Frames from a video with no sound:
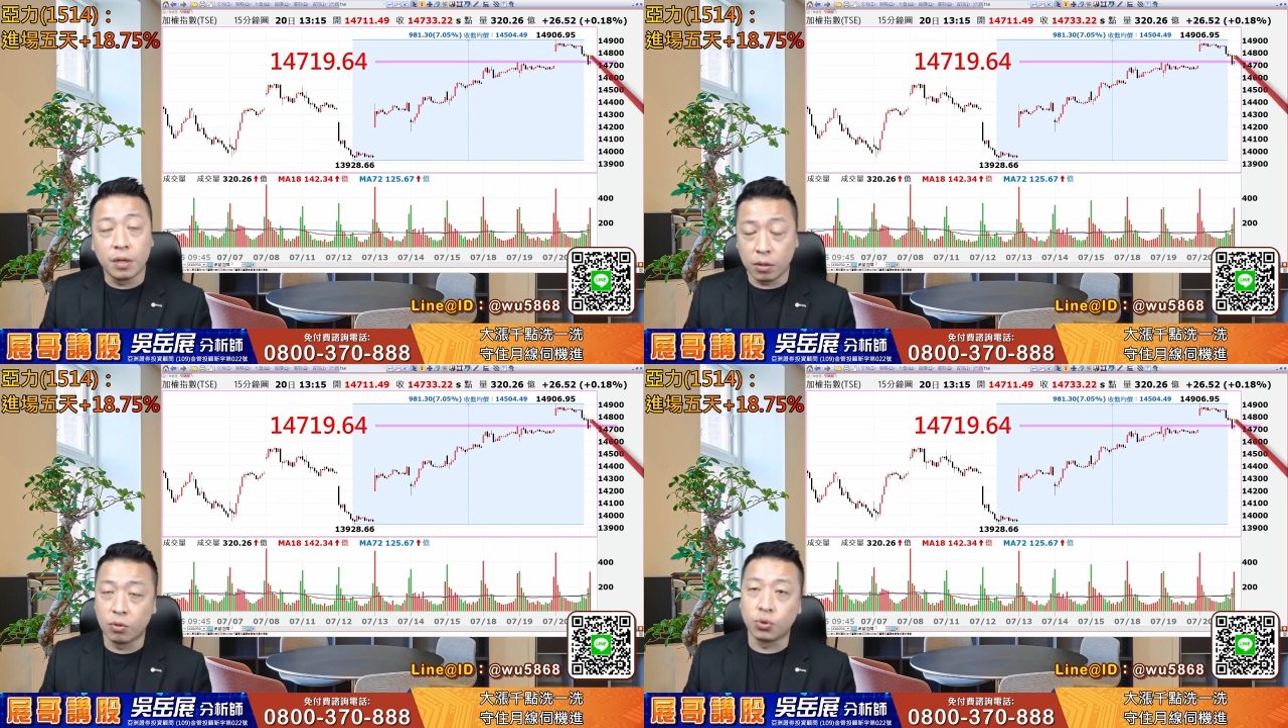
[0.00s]

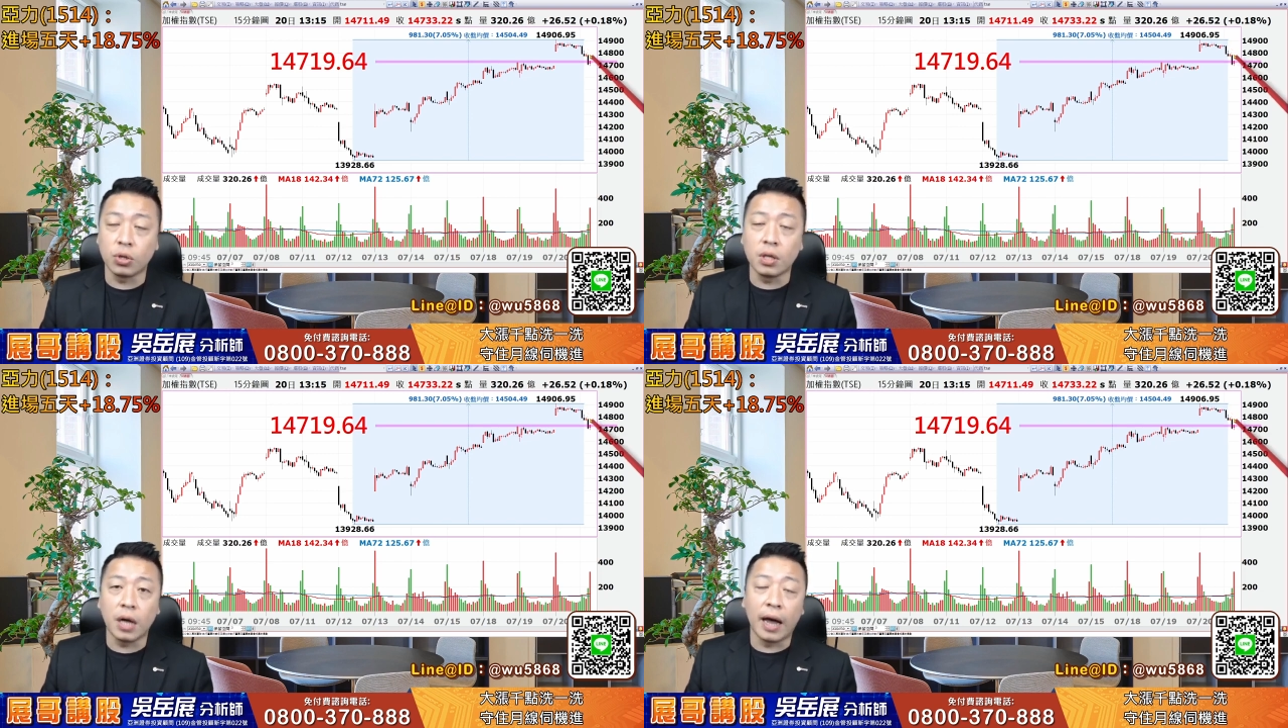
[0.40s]
我
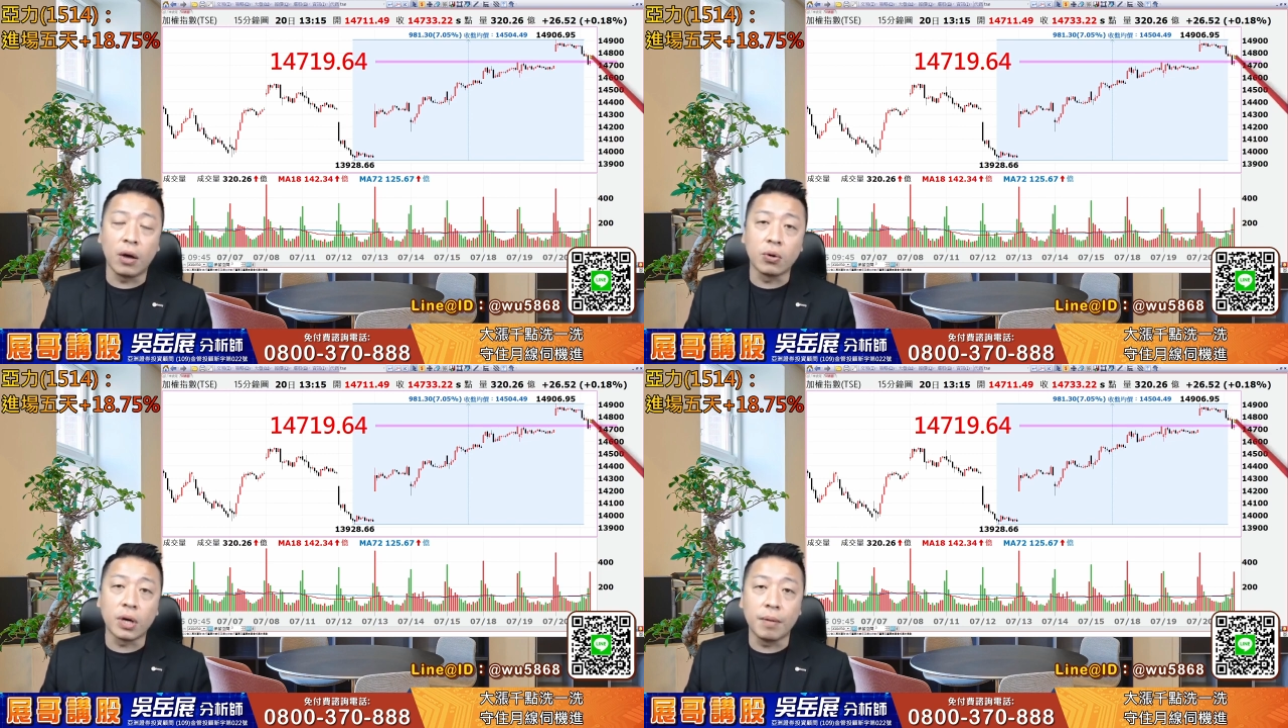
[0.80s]
觉得还
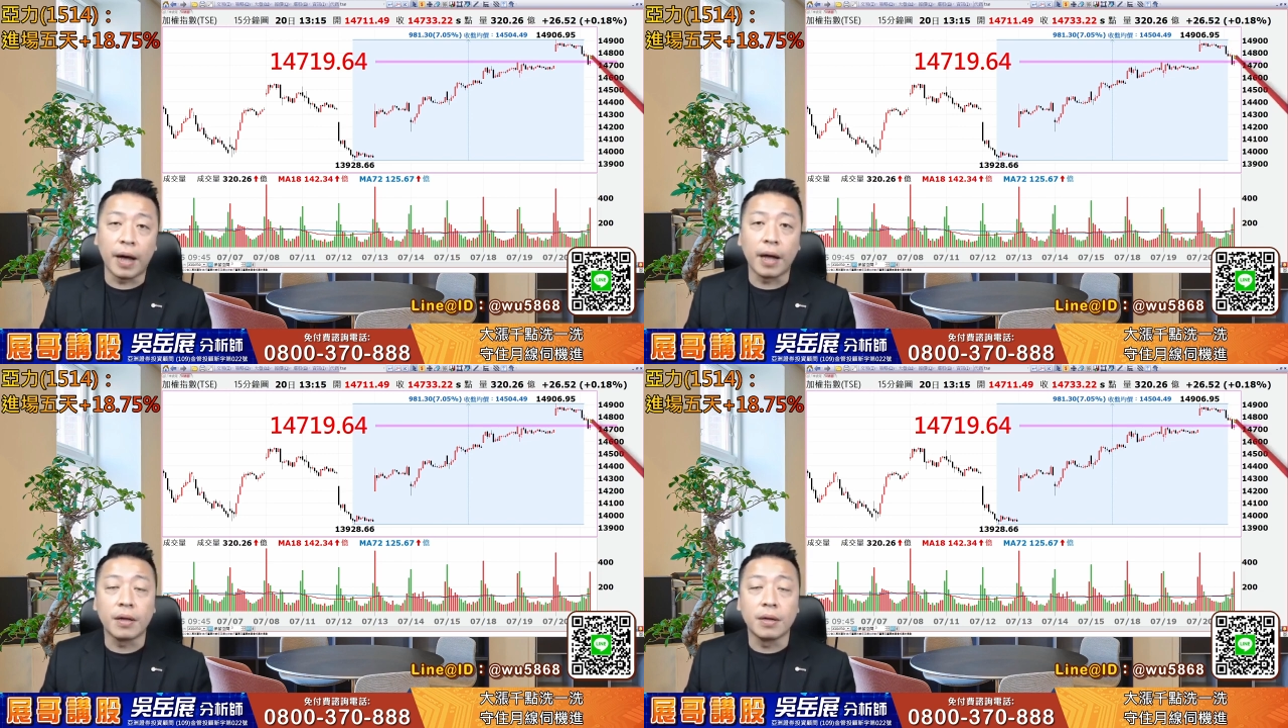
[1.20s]
OK
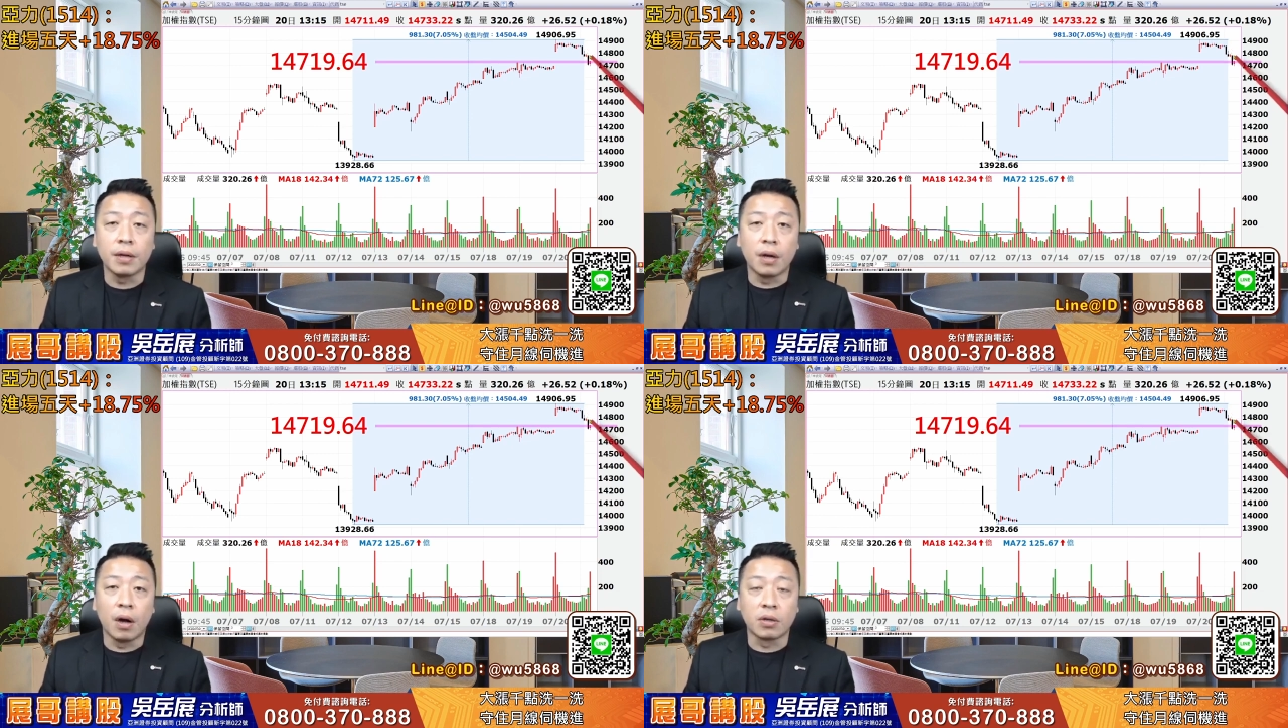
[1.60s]
吧。
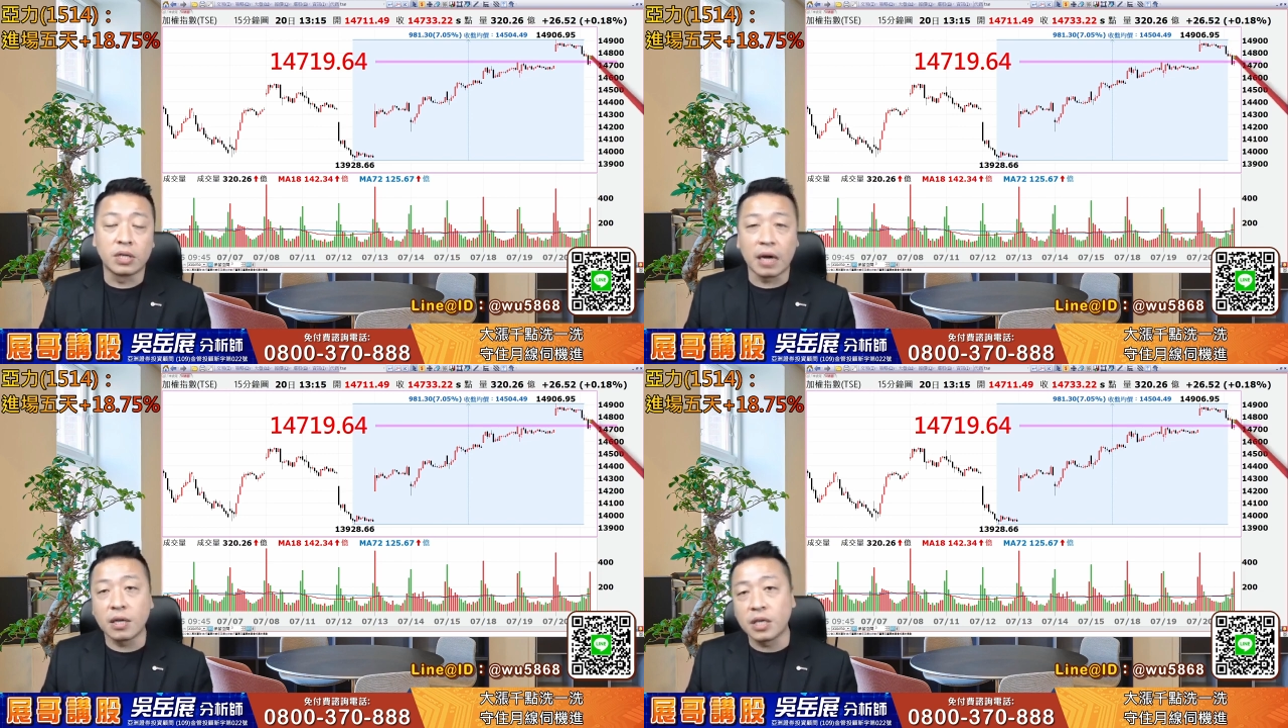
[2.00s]
哦，
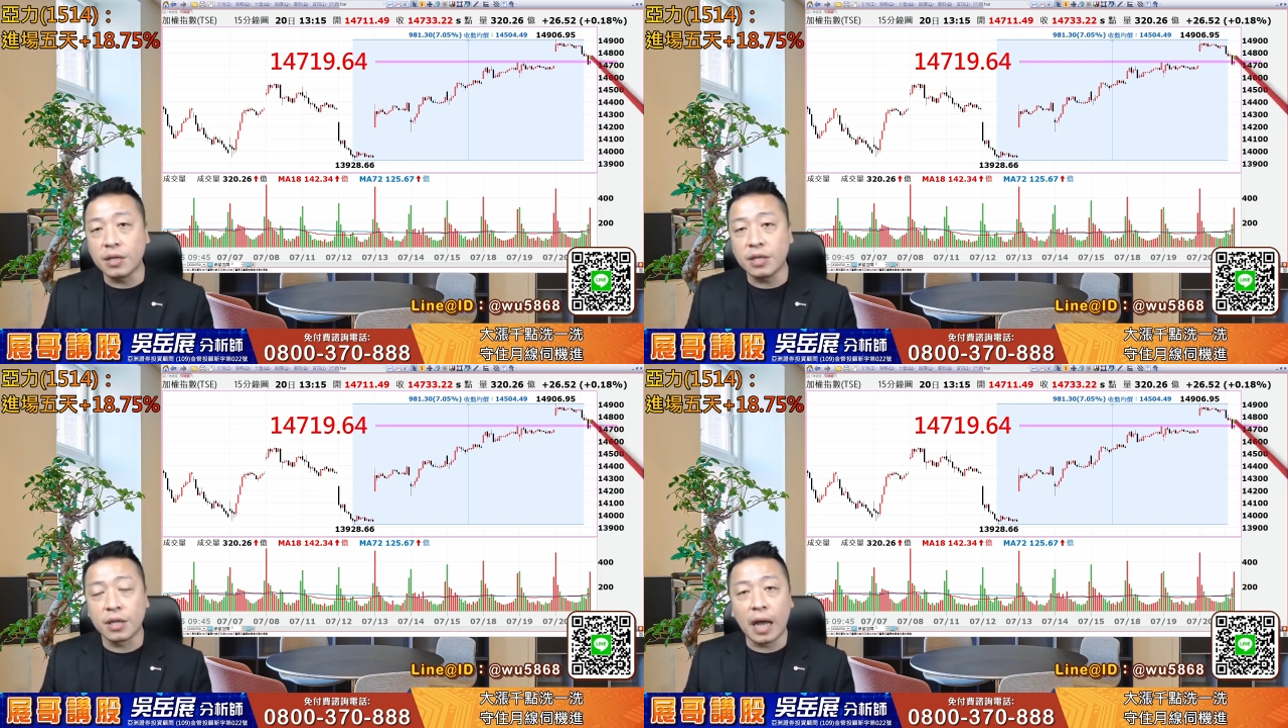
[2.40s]
涨了
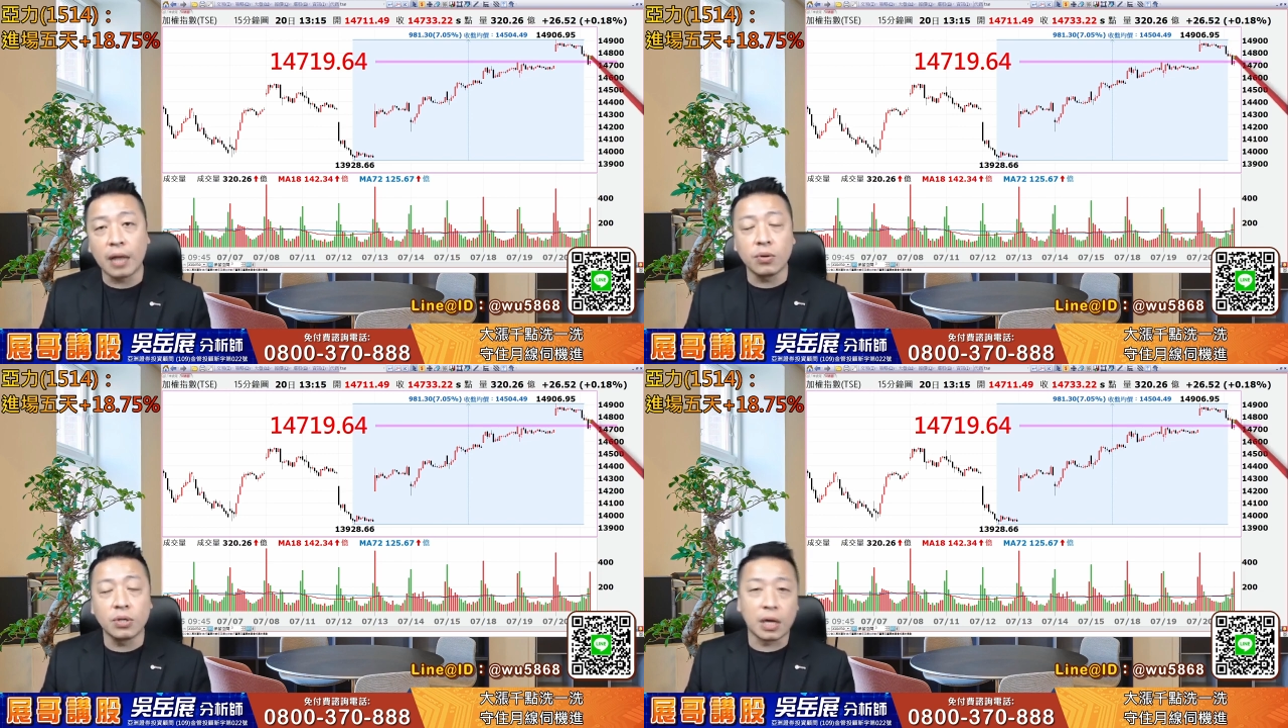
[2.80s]
千点，大家
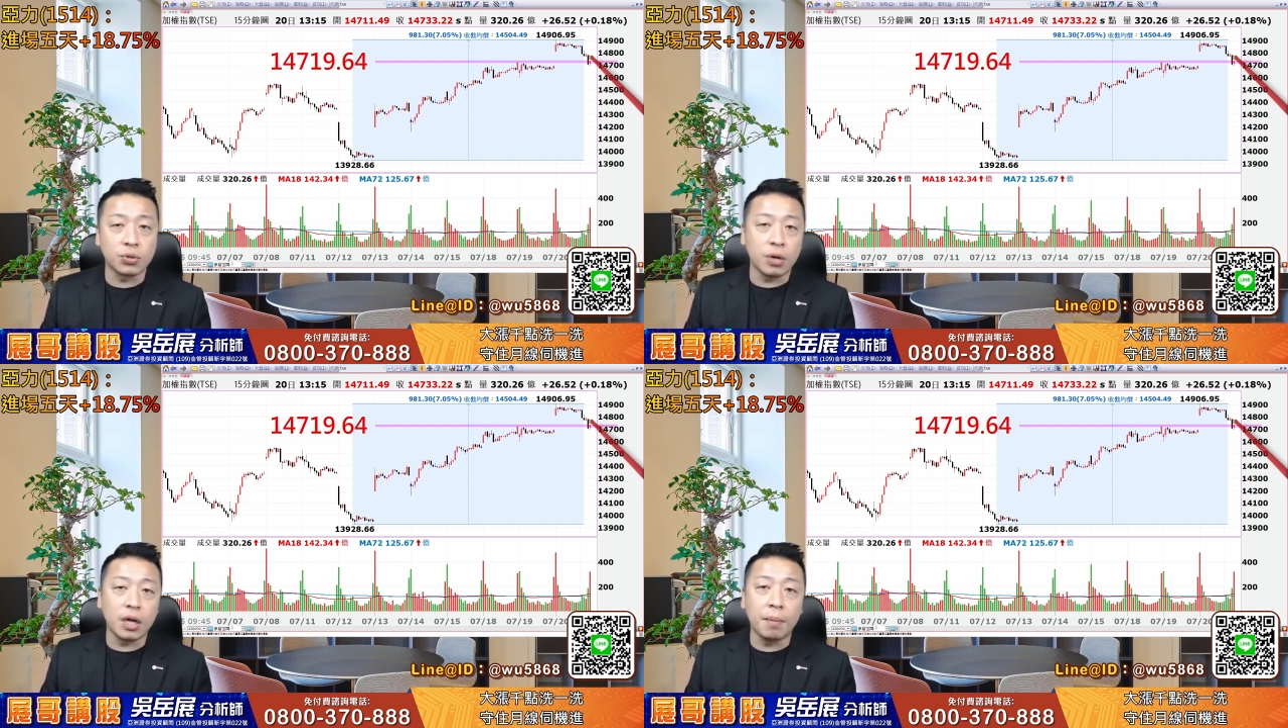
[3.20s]
都会想
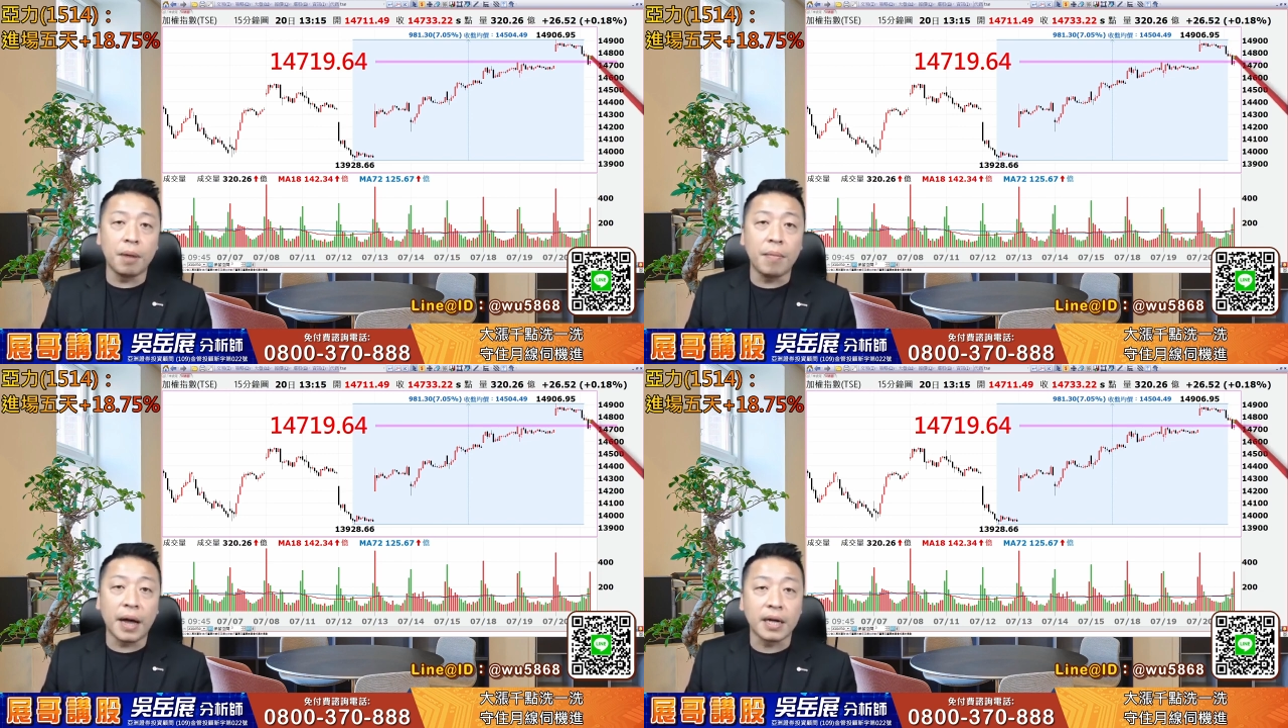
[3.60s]
说，哎，要不要卖？